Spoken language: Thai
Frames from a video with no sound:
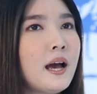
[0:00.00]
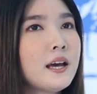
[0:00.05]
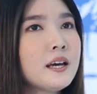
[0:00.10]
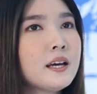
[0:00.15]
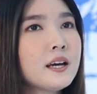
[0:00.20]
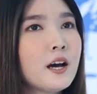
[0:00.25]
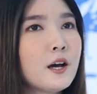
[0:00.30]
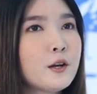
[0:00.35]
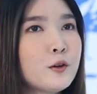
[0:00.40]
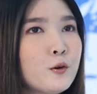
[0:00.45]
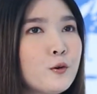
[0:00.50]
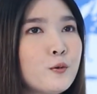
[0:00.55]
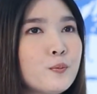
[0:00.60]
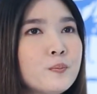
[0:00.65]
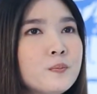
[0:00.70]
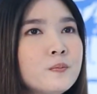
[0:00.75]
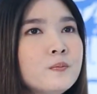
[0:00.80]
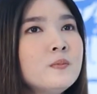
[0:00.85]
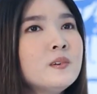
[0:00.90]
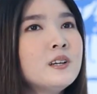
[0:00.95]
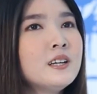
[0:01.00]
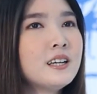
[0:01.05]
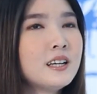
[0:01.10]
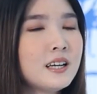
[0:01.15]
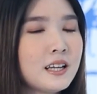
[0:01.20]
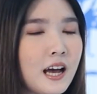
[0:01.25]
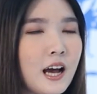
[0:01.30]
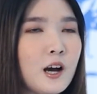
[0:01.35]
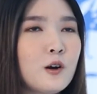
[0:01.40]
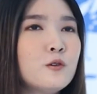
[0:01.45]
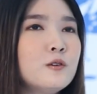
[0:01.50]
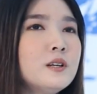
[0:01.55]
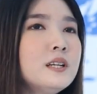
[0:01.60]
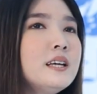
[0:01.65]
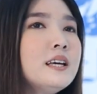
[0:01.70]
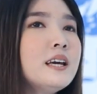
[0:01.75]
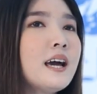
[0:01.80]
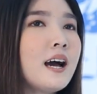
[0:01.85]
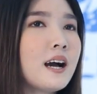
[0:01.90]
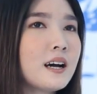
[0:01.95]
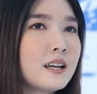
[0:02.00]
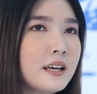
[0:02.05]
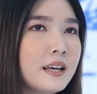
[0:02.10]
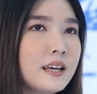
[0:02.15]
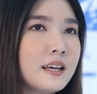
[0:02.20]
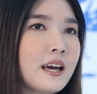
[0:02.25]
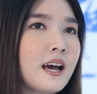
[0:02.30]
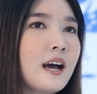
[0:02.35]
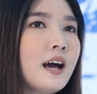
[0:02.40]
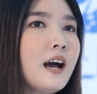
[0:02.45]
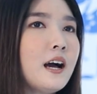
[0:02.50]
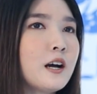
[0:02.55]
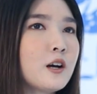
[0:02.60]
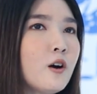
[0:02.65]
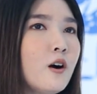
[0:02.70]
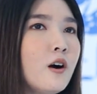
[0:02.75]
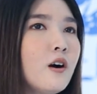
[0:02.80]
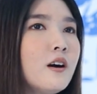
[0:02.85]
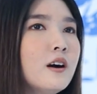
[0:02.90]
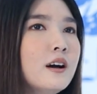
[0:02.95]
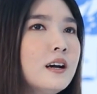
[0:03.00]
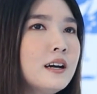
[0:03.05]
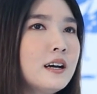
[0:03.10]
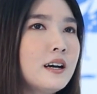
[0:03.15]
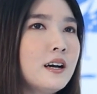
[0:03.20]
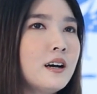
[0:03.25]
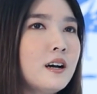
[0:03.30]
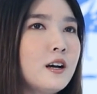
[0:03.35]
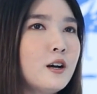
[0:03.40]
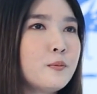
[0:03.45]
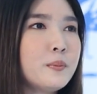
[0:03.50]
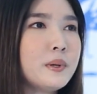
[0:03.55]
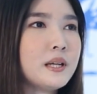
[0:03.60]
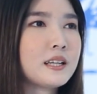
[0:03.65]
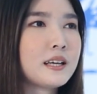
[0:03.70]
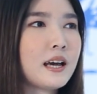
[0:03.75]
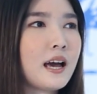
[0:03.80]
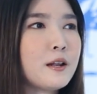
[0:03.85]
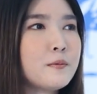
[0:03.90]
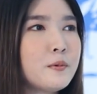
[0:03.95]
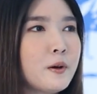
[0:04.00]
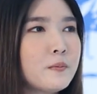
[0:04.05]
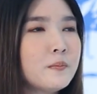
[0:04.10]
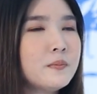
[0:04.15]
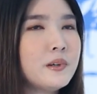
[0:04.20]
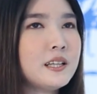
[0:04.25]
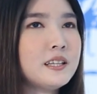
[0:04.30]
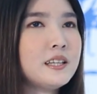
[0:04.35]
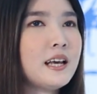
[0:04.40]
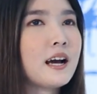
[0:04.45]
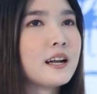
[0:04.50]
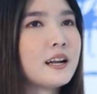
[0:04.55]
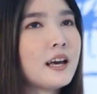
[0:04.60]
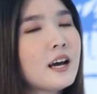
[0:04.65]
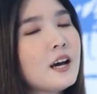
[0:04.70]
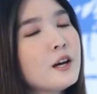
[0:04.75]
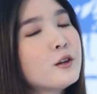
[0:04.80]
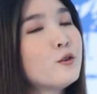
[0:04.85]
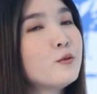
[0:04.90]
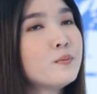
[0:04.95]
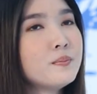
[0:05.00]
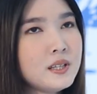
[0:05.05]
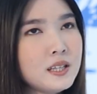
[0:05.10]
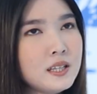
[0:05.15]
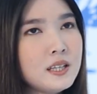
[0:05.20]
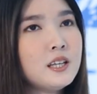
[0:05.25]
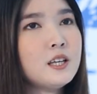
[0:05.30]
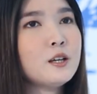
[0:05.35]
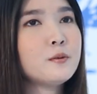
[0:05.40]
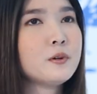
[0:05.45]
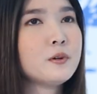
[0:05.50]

ให้ขนมเห่าเรียกอะไรเงี้ยค่ะก็เป็นการแบบเหมือนอยากได้ขนมอีก